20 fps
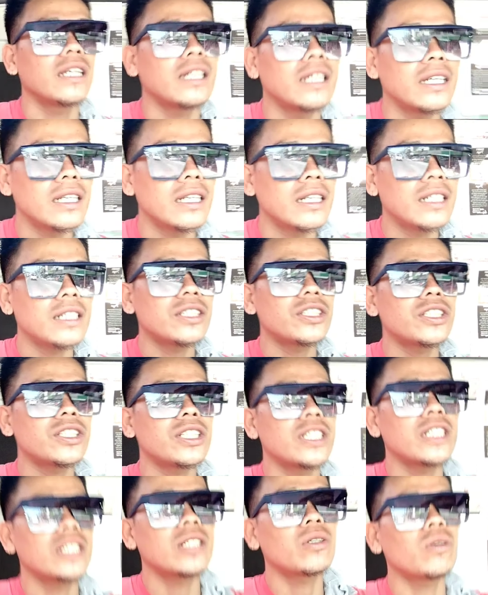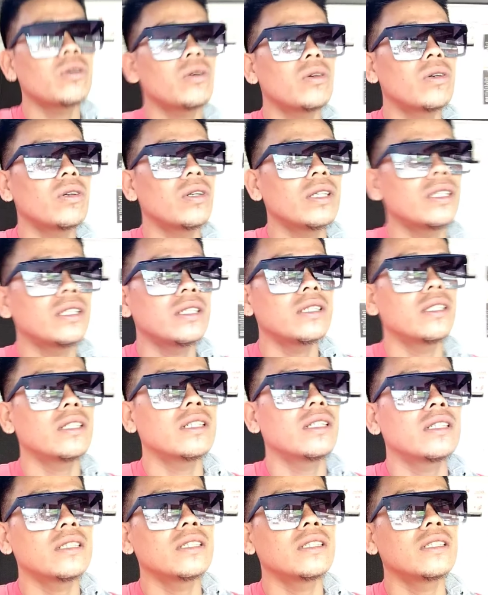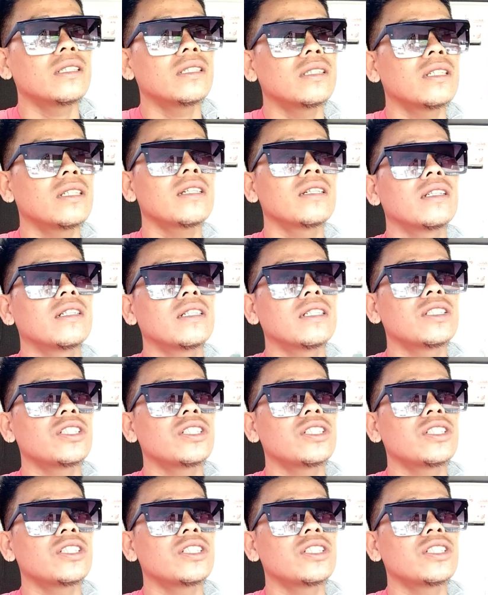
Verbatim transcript: Yeah, Eli Chico channel.